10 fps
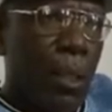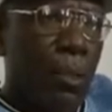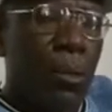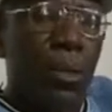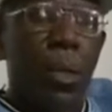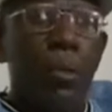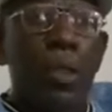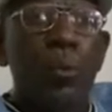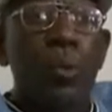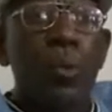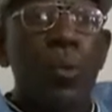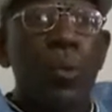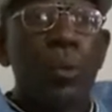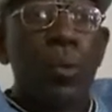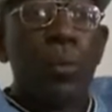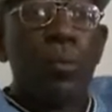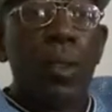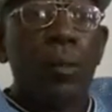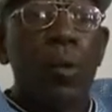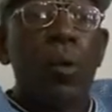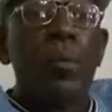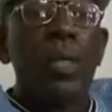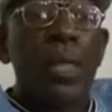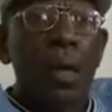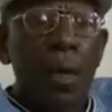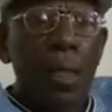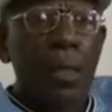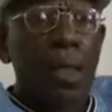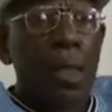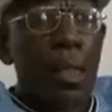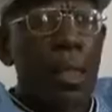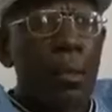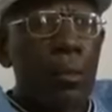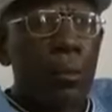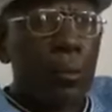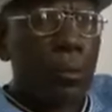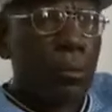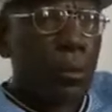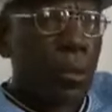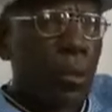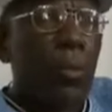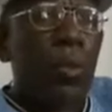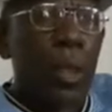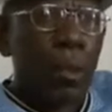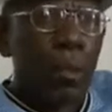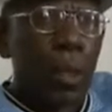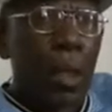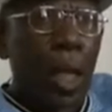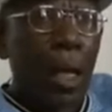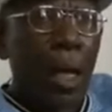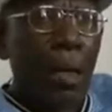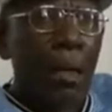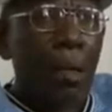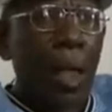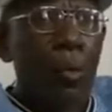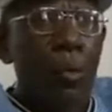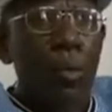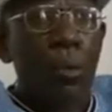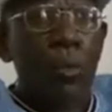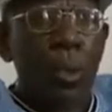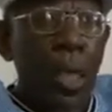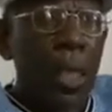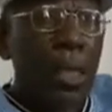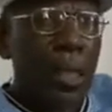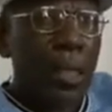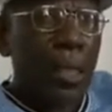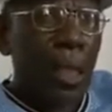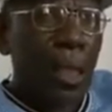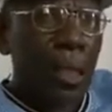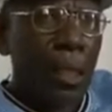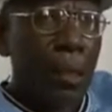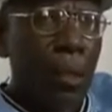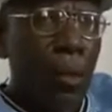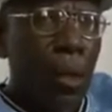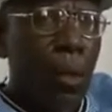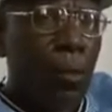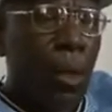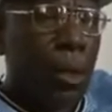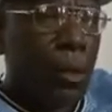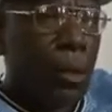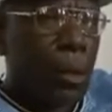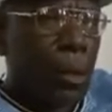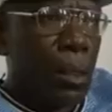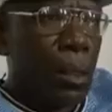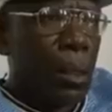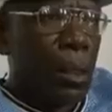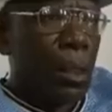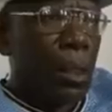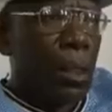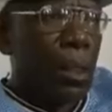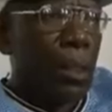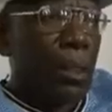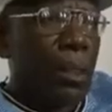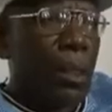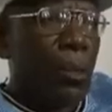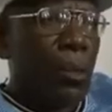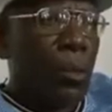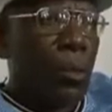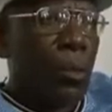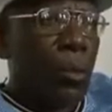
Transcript: no solamente por lo, que militaban entre la religión, los portadores de la, cultura musical artística de, los abacuá, sino